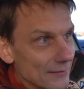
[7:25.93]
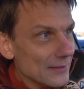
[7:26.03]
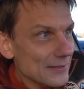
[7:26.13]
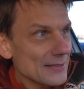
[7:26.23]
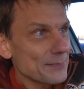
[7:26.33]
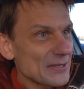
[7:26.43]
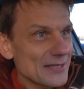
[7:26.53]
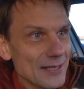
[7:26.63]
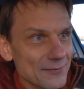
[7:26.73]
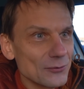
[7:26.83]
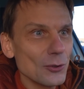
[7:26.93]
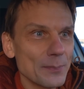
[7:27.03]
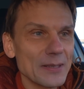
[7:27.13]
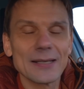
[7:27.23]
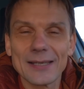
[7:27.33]
э, записать в
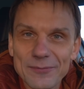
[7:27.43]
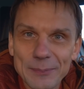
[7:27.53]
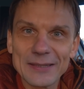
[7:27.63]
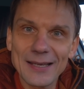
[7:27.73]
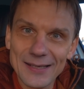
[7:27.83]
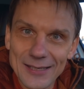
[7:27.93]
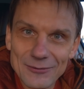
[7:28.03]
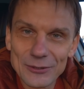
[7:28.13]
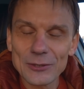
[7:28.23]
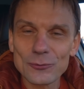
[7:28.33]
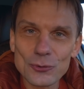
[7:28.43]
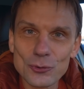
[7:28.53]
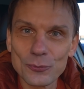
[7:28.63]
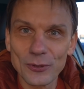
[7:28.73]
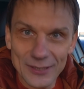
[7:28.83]
допах или в подарках вот эту
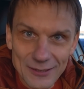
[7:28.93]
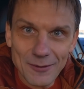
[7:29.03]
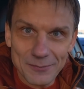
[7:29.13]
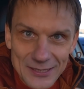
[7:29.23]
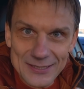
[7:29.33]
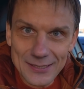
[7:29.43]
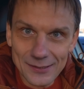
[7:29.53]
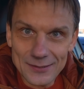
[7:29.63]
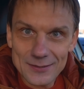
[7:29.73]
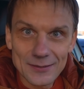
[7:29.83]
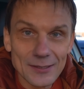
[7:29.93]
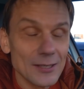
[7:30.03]
шумку, и она вам досталась.